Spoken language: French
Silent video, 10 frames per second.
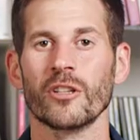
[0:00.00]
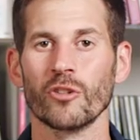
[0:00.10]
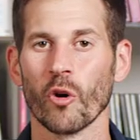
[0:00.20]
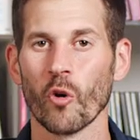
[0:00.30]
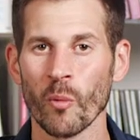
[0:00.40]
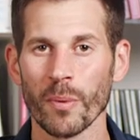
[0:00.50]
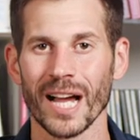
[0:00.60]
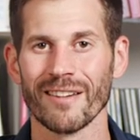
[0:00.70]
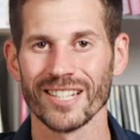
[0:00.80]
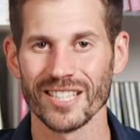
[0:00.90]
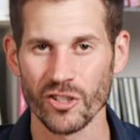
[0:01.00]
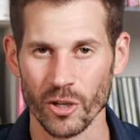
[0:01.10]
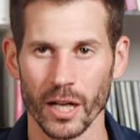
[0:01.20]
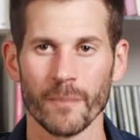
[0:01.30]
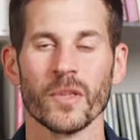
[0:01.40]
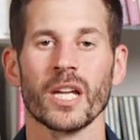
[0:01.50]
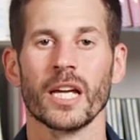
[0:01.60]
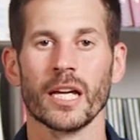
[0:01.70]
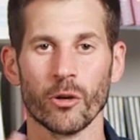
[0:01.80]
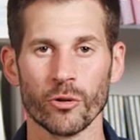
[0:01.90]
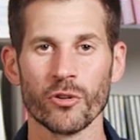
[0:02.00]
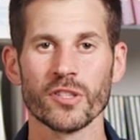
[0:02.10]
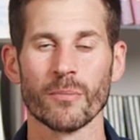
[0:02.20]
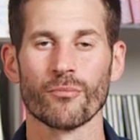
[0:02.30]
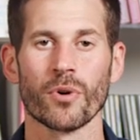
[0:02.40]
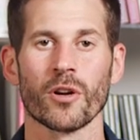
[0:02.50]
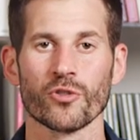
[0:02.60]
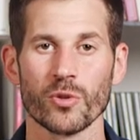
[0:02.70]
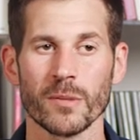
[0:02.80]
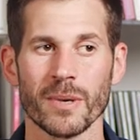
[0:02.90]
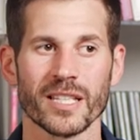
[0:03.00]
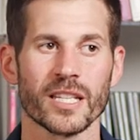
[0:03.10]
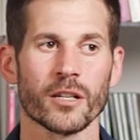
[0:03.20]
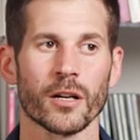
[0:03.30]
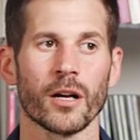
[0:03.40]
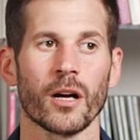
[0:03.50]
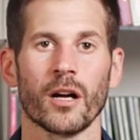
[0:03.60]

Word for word: rompre avec ces gens-là. Le deuxième point ensuite, bah, c'est que euh,